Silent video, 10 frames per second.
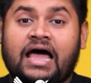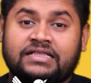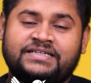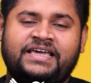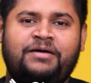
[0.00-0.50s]

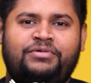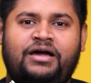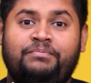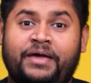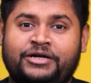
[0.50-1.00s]
আজকে
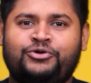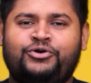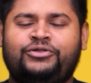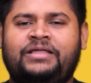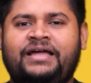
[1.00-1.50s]
আমরা ভেক্টর
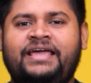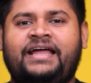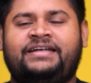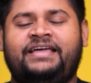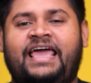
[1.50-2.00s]
অধ্যায়ে
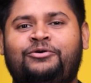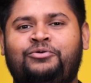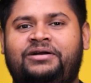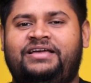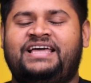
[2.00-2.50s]
একটা
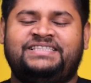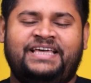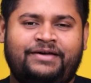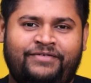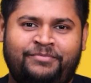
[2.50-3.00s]
ক্যালকুলেটর হ্যাক্স
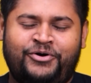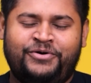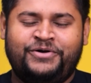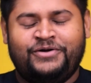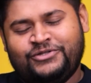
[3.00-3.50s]
দেখে ফেলবো
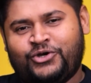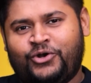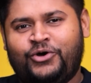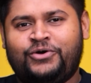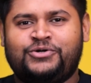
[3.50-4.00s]

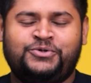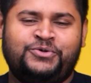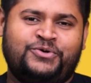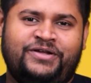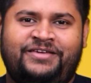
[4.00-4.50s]
চলো
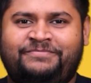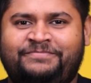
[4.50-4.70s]
শুরু করি